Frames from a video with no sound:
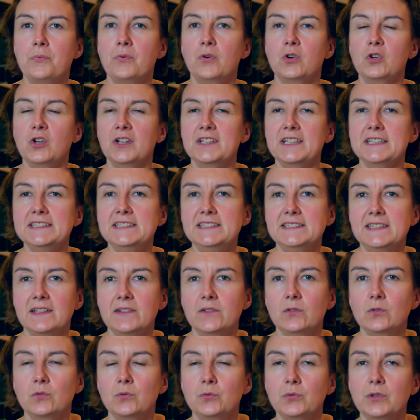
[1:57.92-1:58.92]
Pour
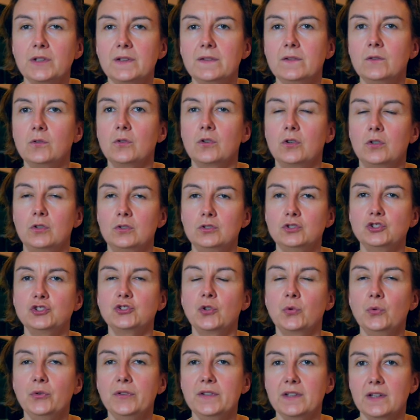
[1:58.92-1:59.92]
l'organisation du restaurant,
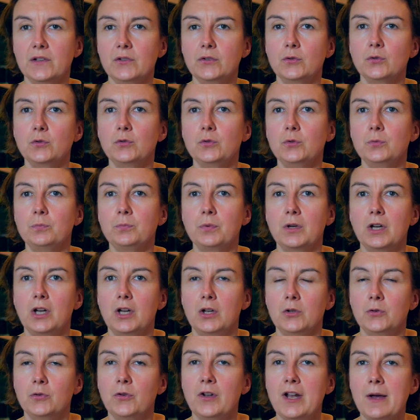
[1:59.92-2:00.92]
Jean-Lucien s'occupe
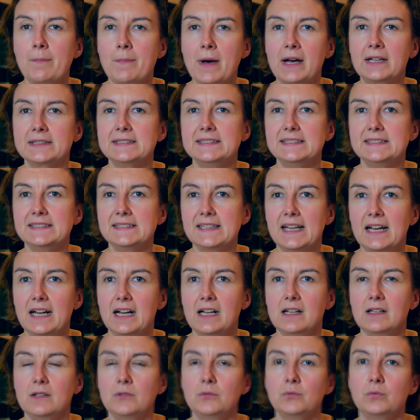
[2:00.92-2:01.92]
de la partie
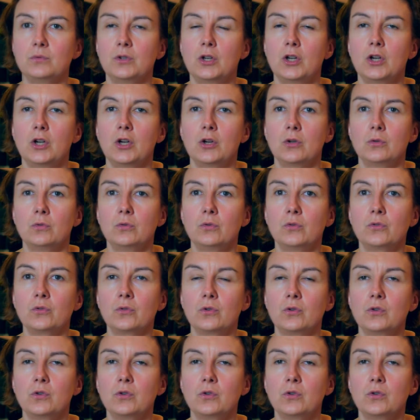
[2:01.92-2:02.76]
salle, de